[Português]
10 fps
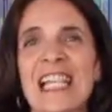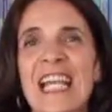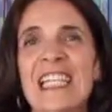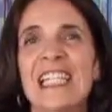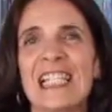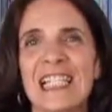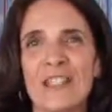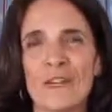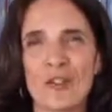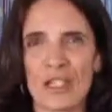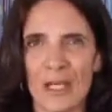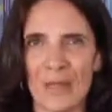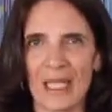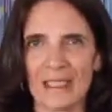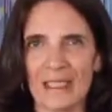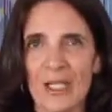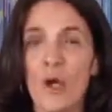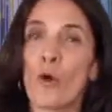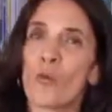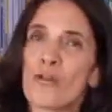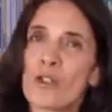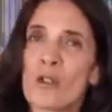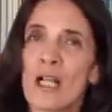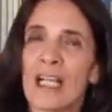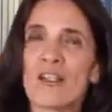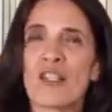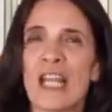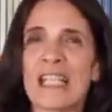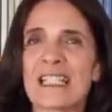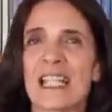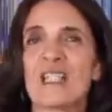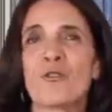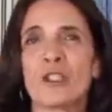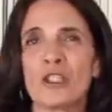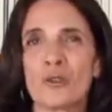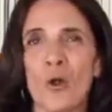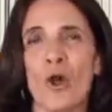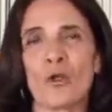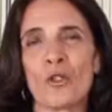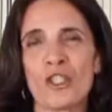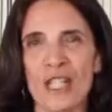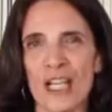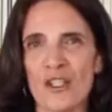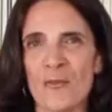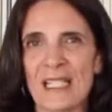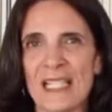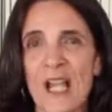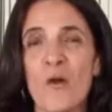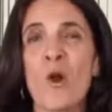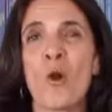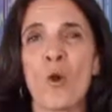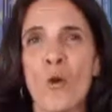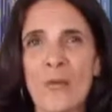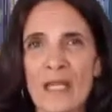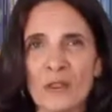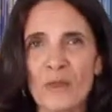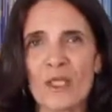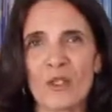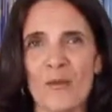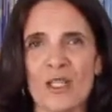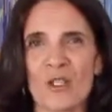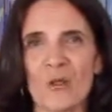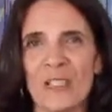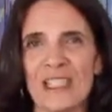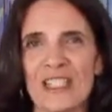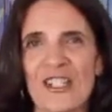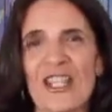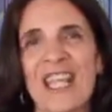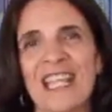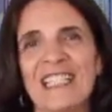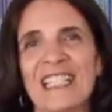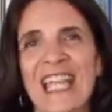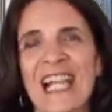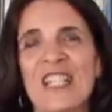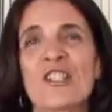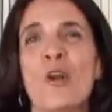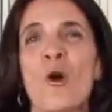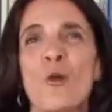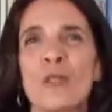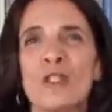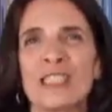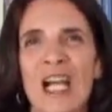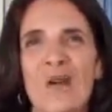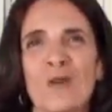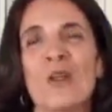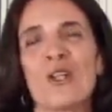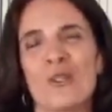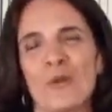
série Livros que Amei. O professor Carlos Lessa e o escritor Luiz Carlos Maciel comentam as obras escolhidas, entre elas O Minotauro, de